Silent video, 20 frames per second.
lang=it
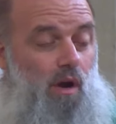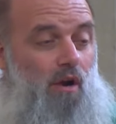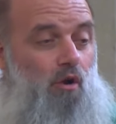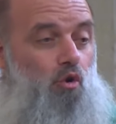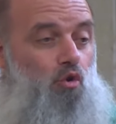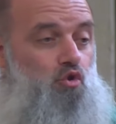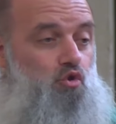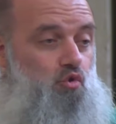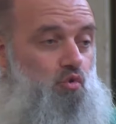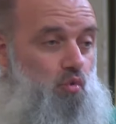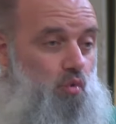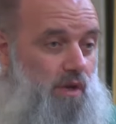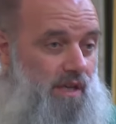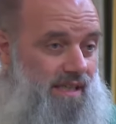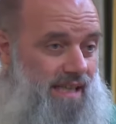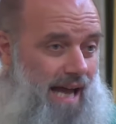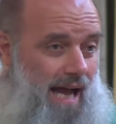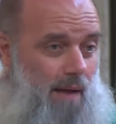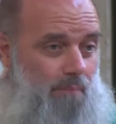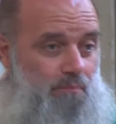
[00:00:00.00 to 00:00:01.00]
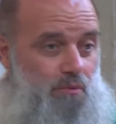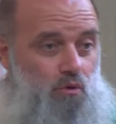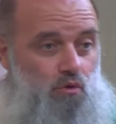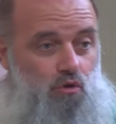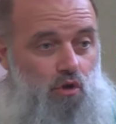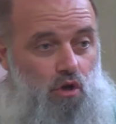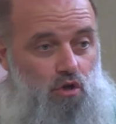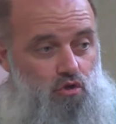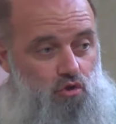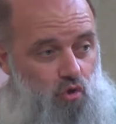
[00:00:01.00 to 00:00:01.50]
all'oscurità
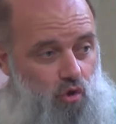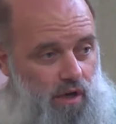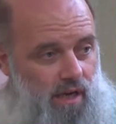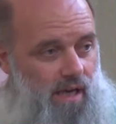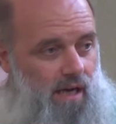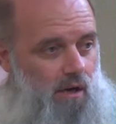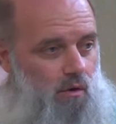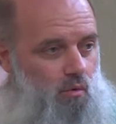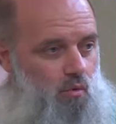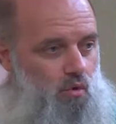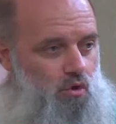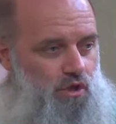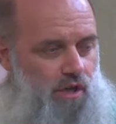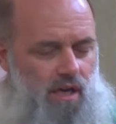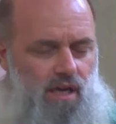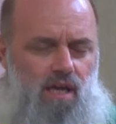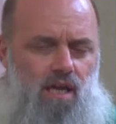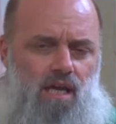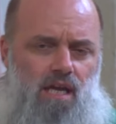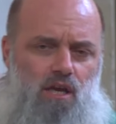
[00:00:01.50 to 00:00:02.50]
piuttosto che alla luce,